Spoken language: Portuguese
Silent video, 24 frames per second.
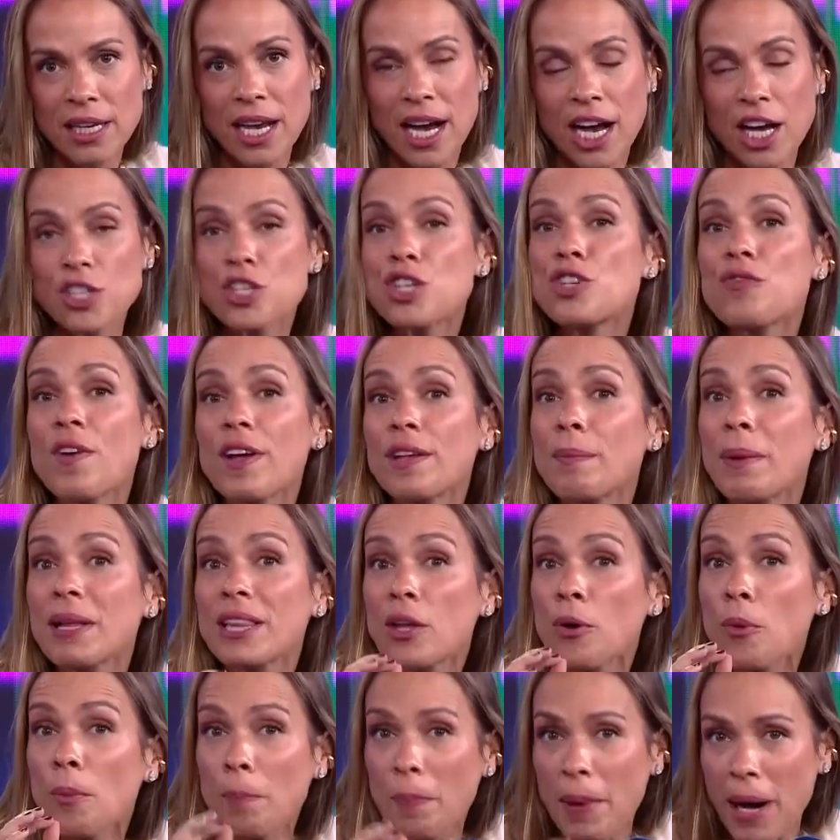A gente vai
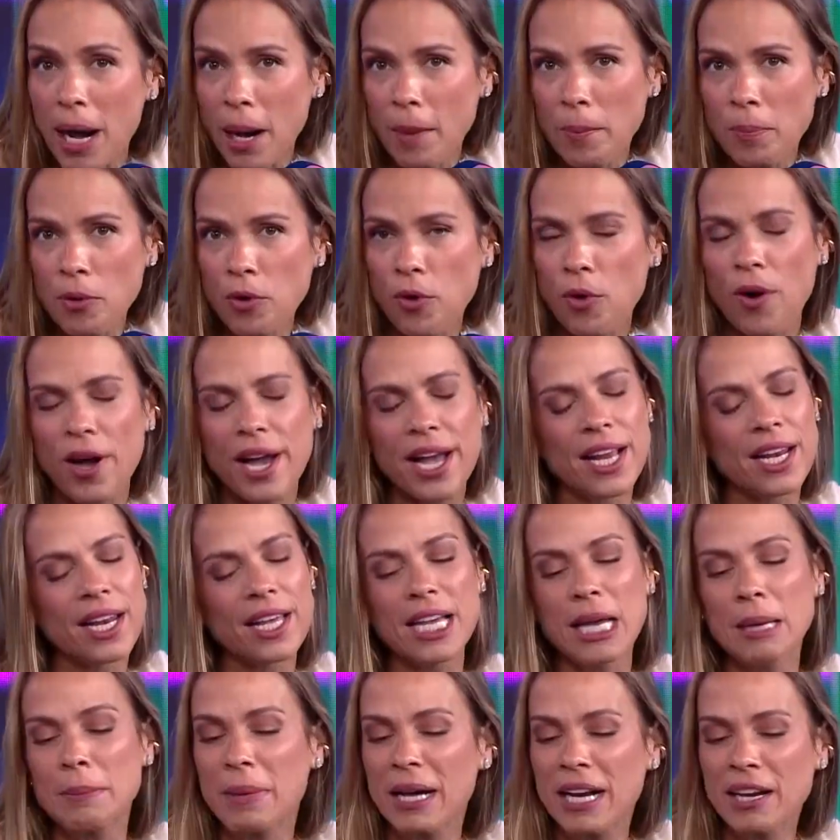bater um papo com ela,
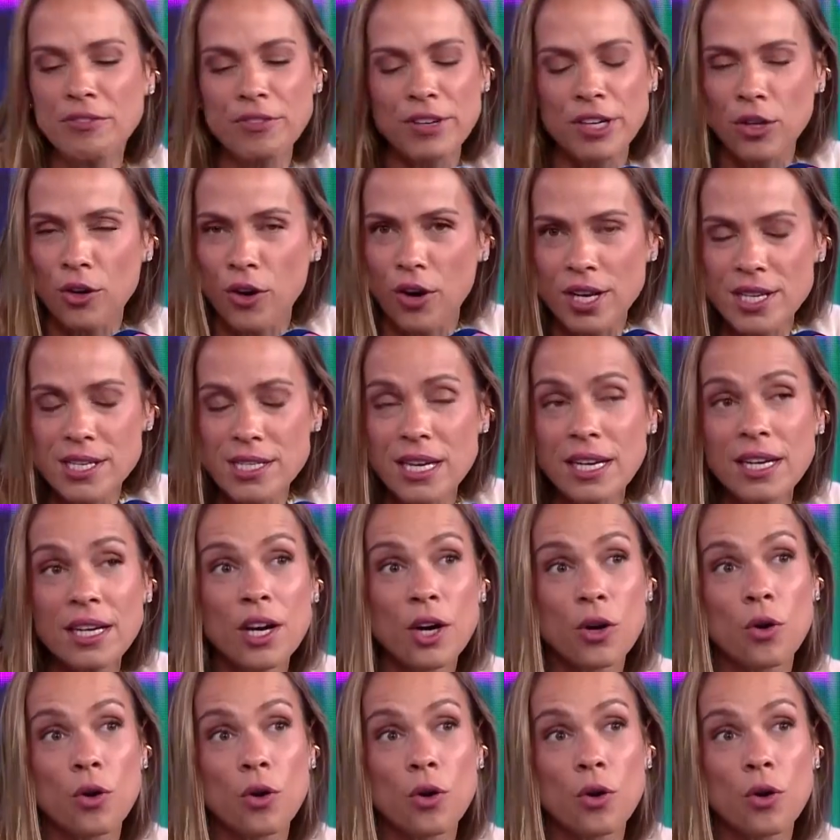que é maravilhosa,